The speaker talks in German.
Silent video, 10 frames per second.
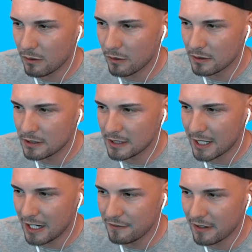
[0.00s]
Und die
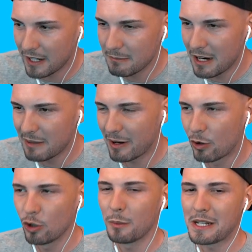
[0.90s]
Reifen ranmachen. Mal
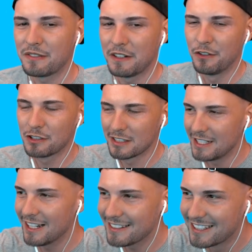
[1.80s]
gucken, ob das vielleicht
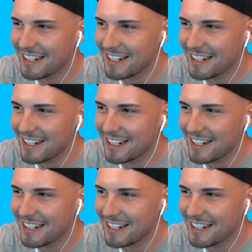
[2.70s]
funktioniert.